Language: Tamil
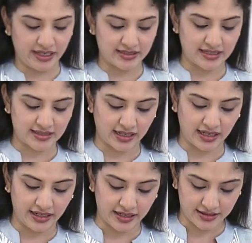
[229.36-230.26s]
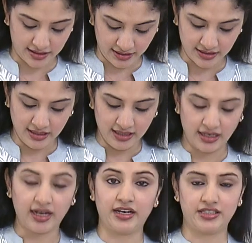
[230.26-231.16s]
பெரிய சைஸ் தக்காளி எடுத்து
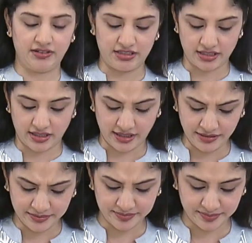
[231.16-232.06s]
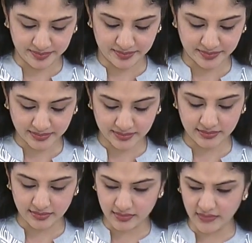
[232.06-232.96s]
அரைச்சி வச்சுருக்கேன்
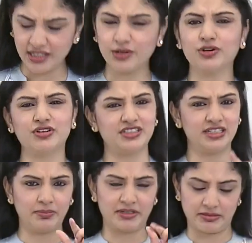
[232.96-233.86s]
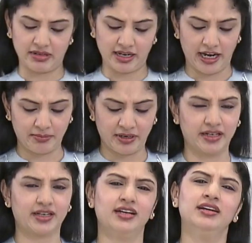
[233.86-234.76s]
இது கூட ஒரு சின்ன பச்சை மிளகா ஆட்
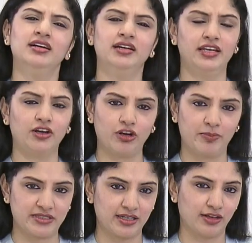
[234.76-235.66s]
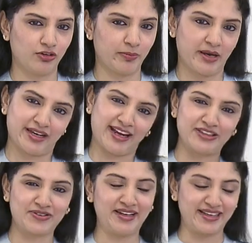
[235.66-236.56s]
பண்ணியிருக்கேன் நீங்கள் உங்கள் பசங்கள் குக் பண்ணுங்க
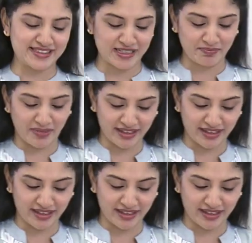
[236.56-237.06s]
அது கூட நீங்கள் ஸ்கிப்